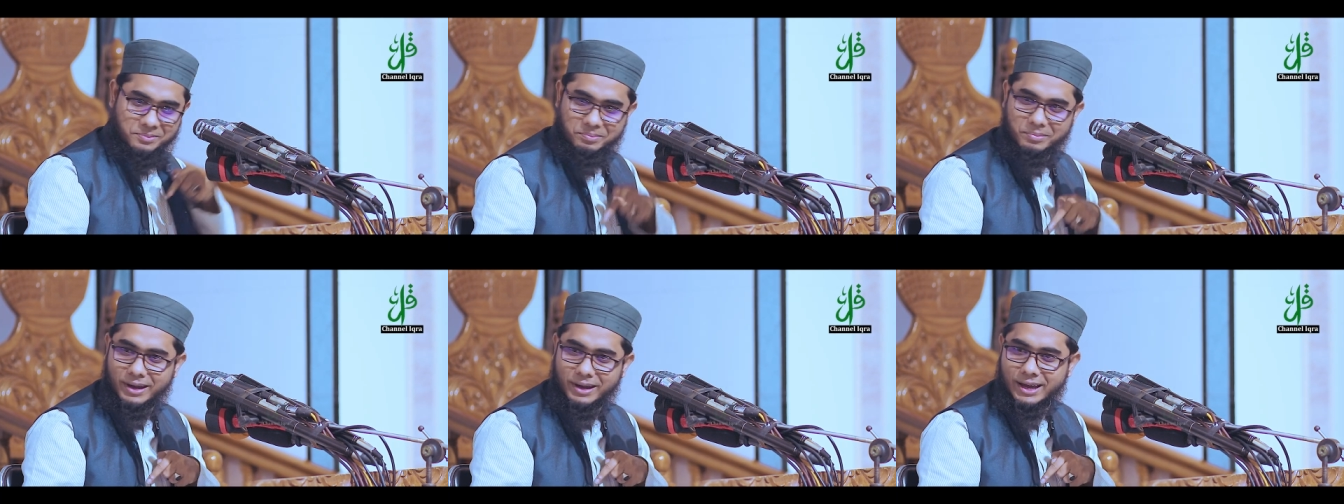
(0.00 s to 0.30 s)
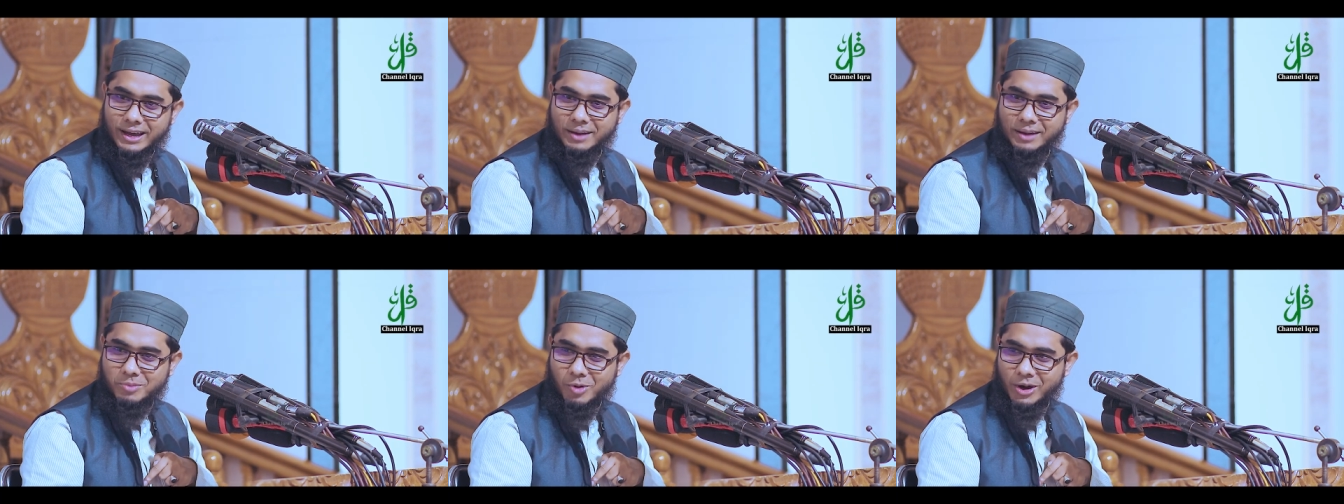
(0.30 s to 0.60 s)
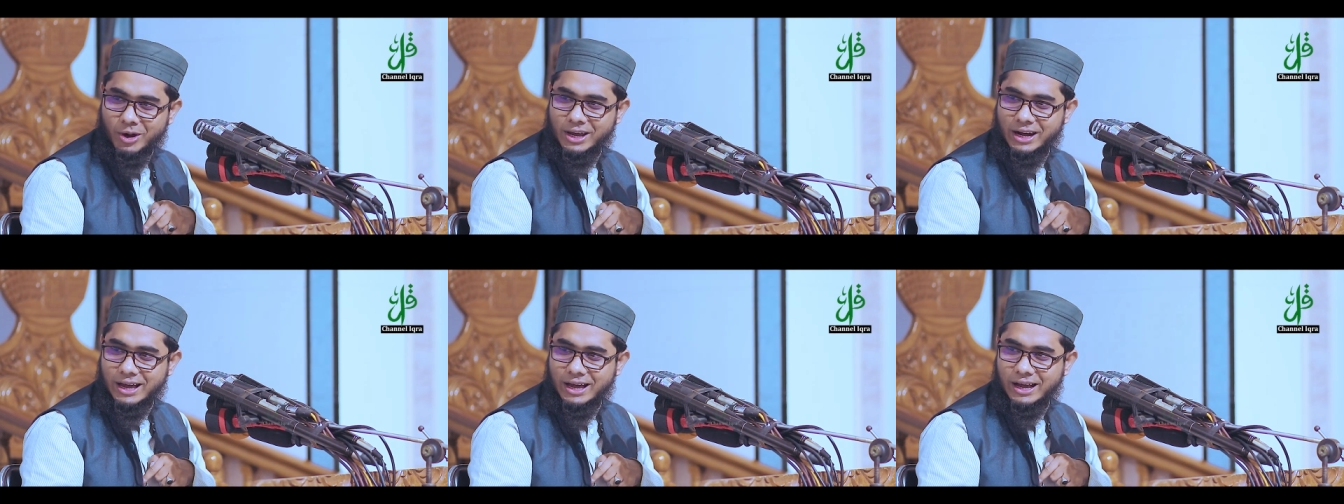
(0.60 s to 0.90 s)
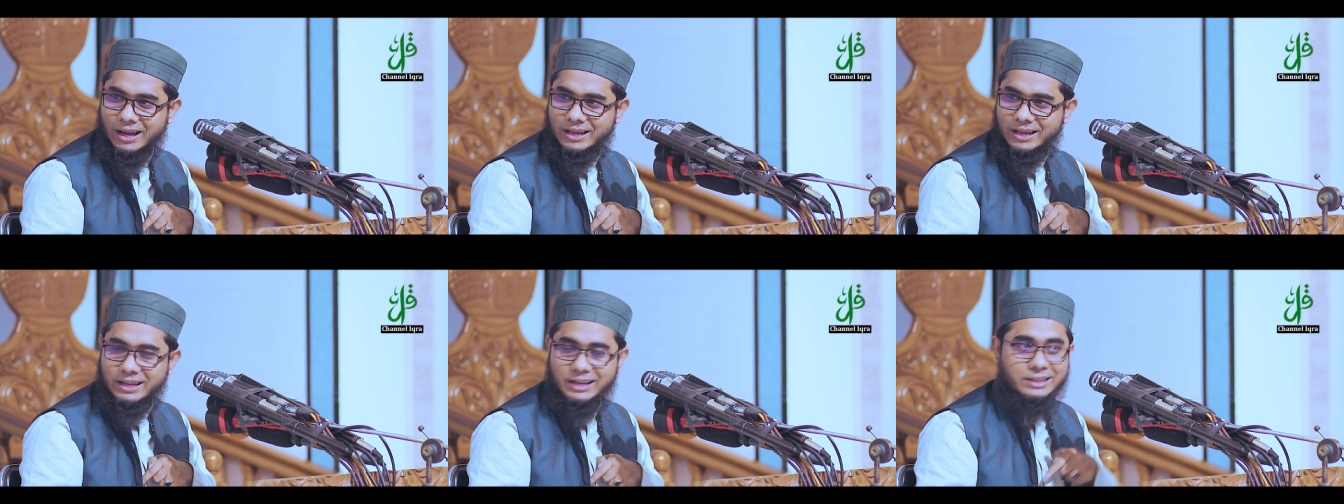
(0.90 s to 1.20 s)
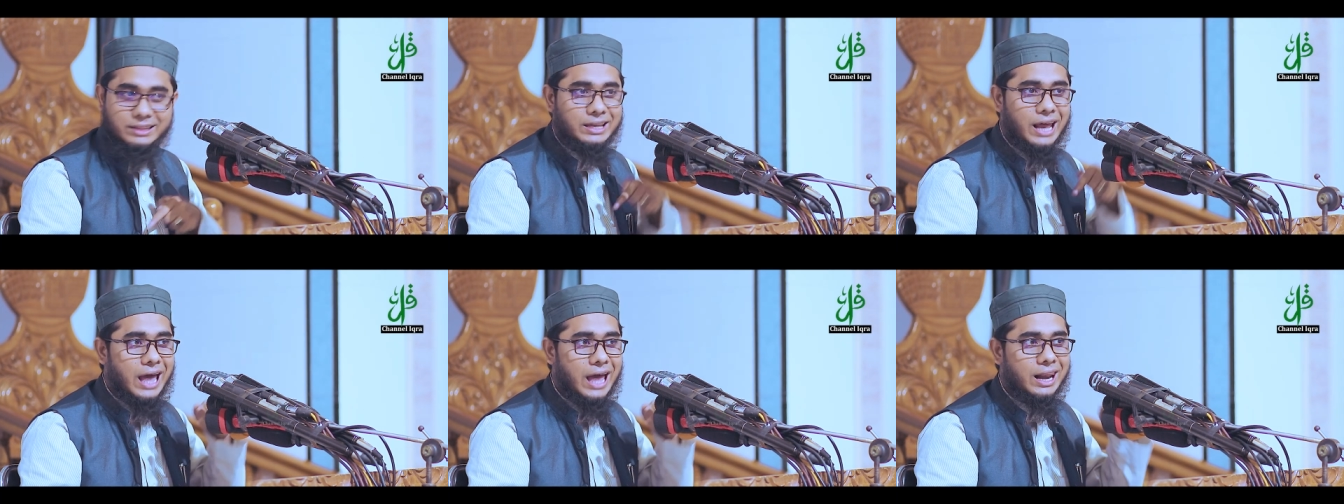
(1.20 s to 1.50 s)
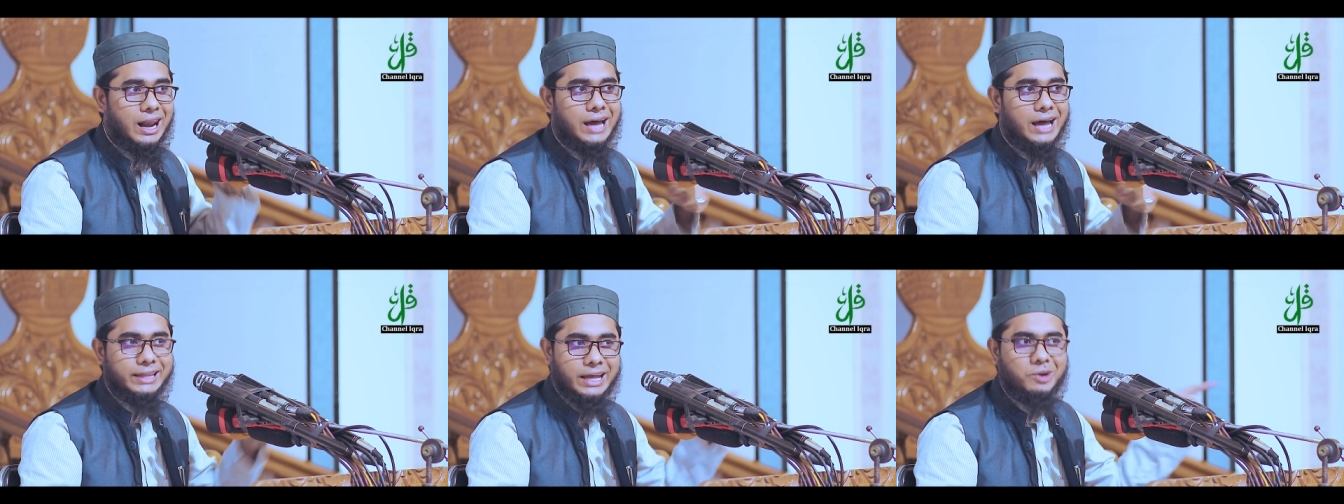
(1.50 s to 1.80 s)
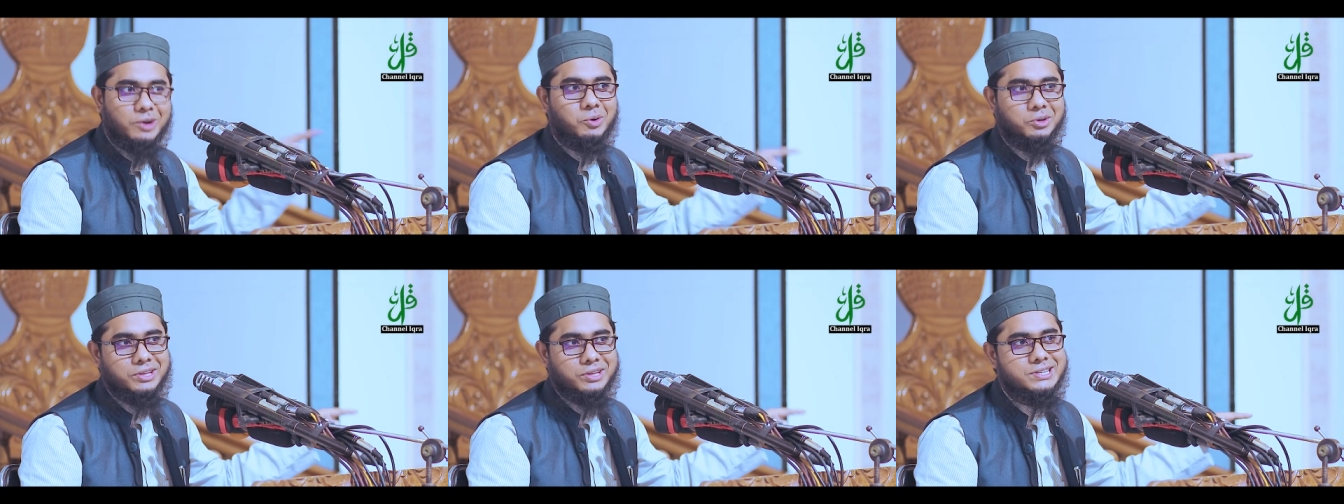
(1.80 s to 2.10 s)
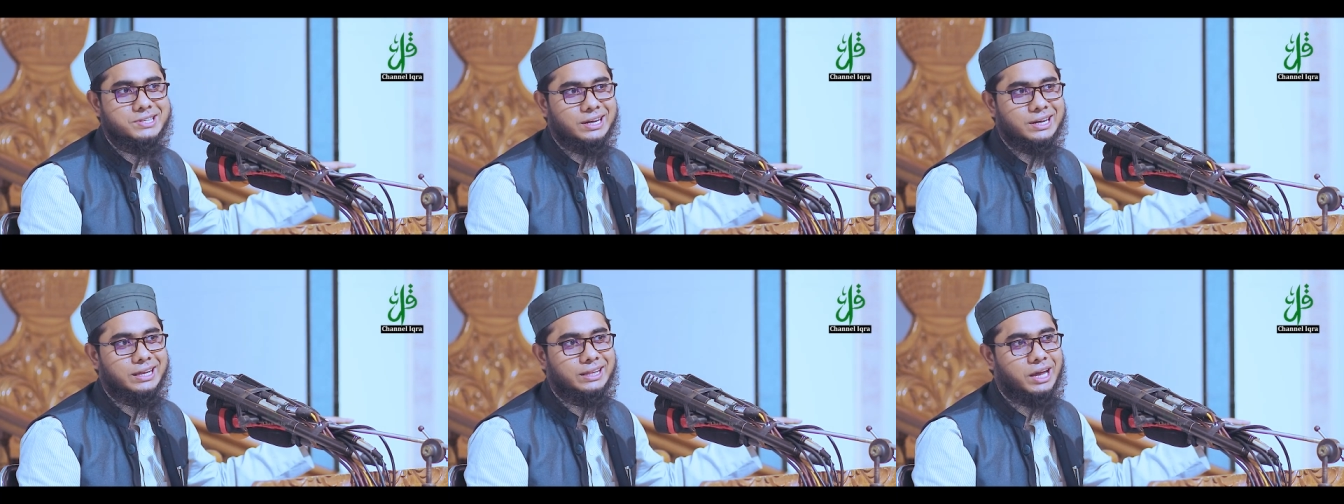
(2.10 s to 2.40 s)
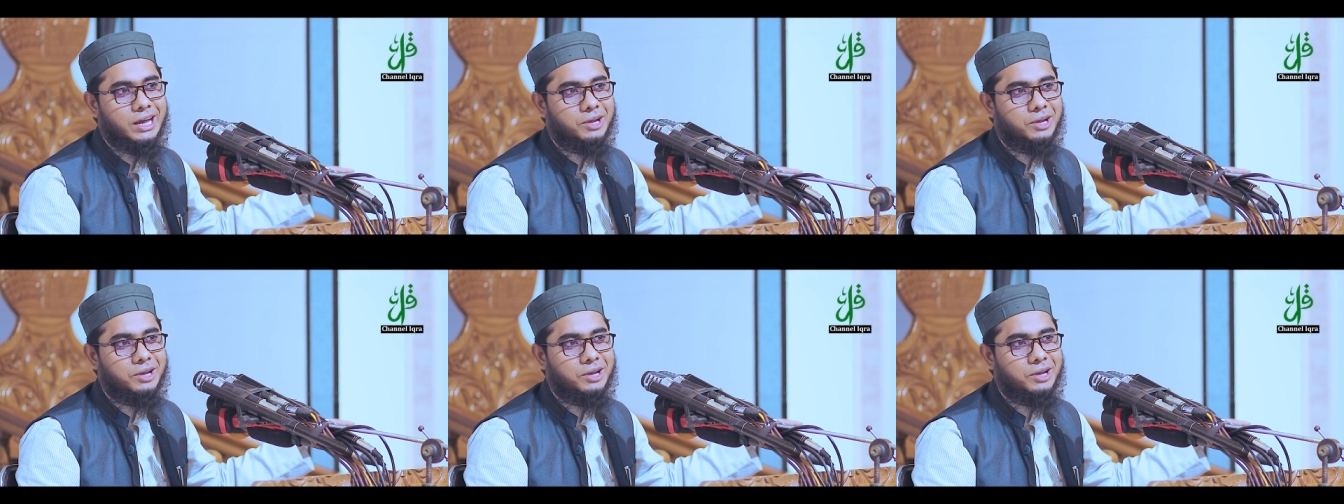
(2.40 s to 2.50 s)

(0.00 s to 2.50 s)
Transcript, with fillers: মেয়ে মহিলা তো আল্লাহ আদায় করতেছেনি